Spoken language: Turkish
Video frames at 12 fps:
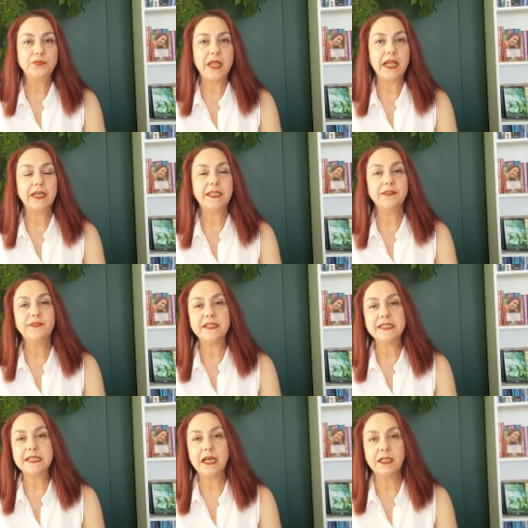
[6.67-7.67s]
Negatif
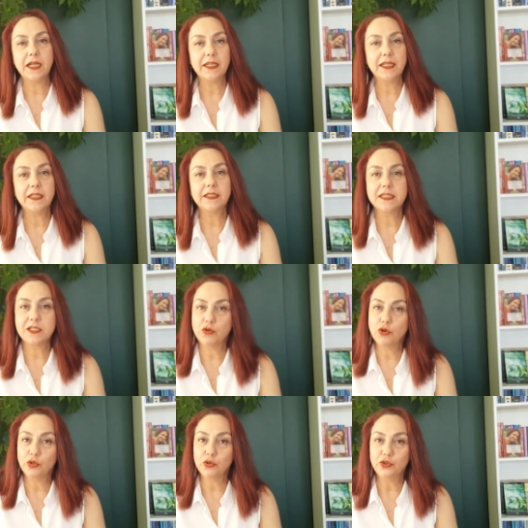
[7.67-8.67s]
insanlardan nasıl
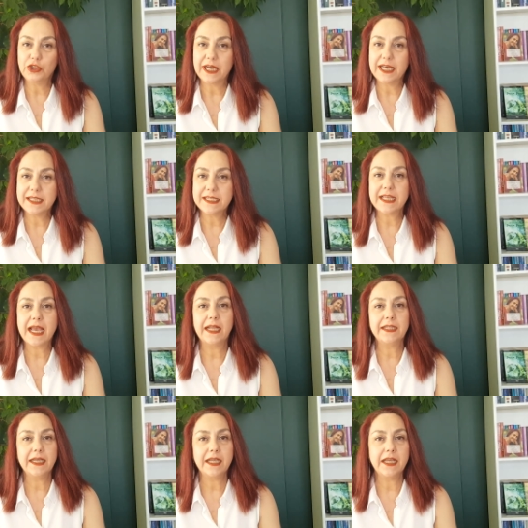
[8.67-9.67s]
korunacağız?
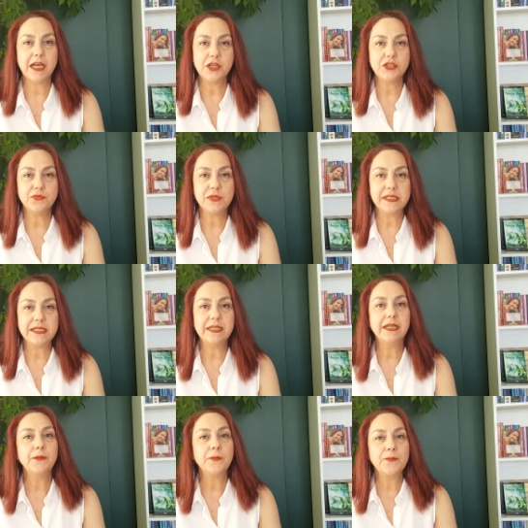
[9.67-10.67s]
Kendi
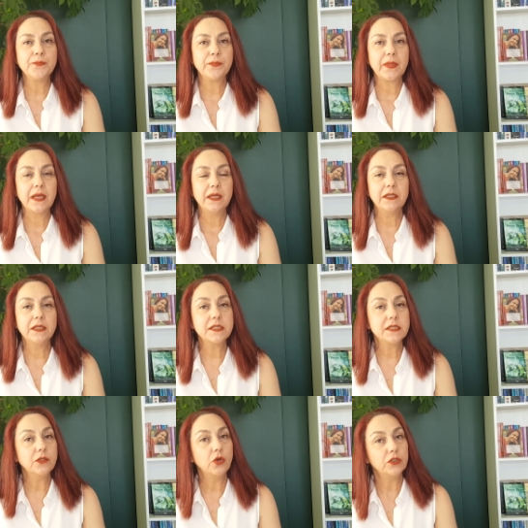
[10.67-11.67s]
enerjimizi
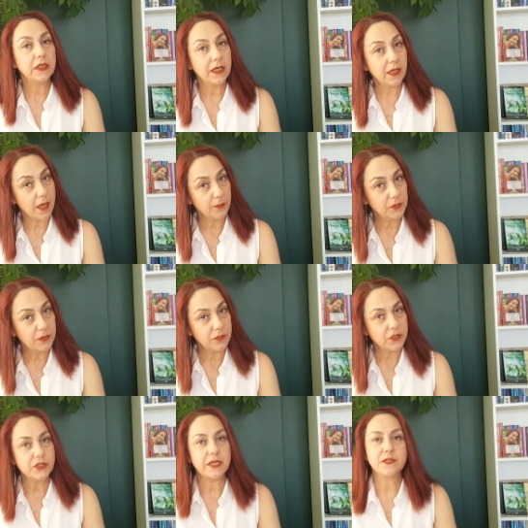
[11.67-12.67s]
nasıl onlara
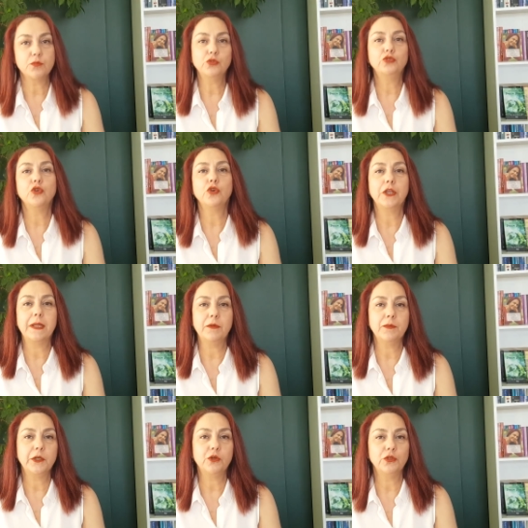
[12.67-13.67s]
kaptırmayacağız? Bu çok
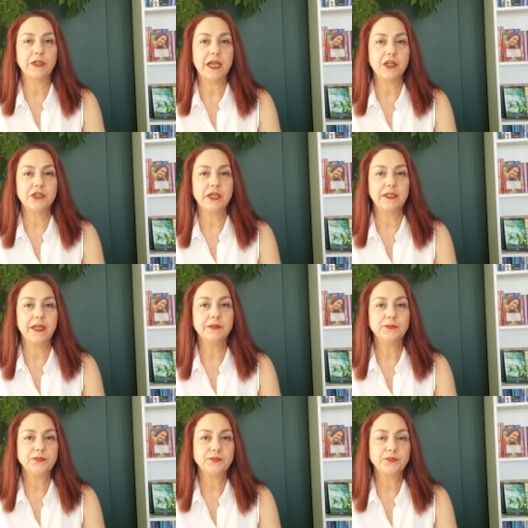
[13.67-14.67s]
önemli bir konu gerçekten.